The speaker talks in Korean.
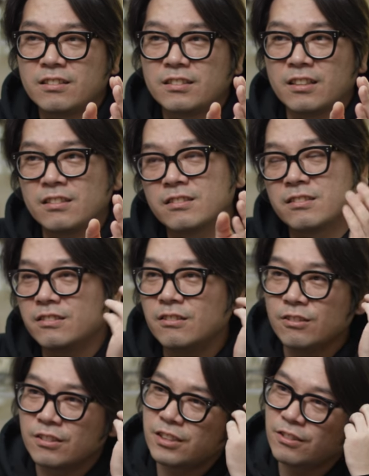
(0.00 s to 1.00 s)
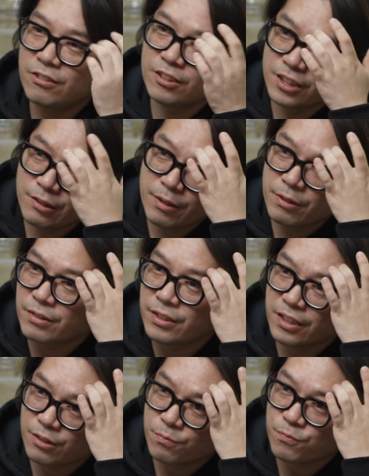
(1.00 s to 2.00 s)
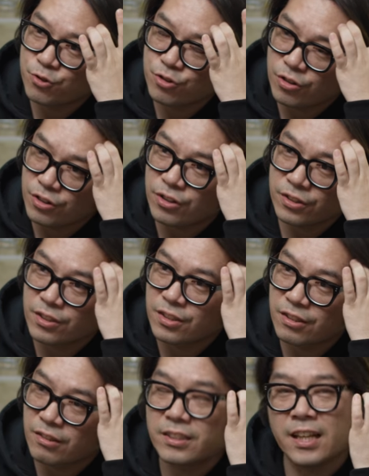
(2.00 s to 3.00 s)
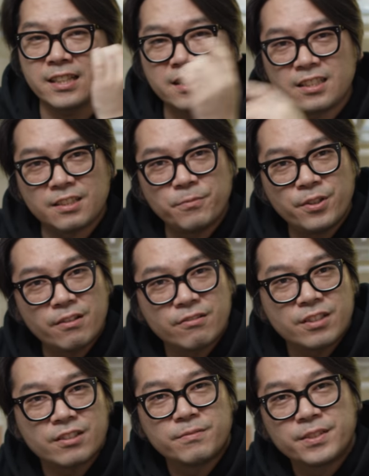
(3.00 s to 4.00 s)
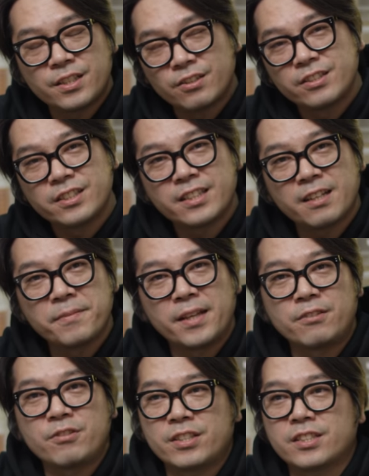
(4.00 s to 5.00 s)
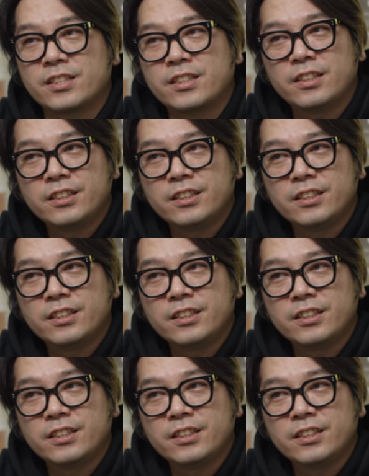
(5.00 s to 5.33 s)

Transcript: 야, 그거 의외로 그때 좀 충격이 컸었어요. 사진 이 모양으로 찍으면서 이런 얘기하면 안 되지.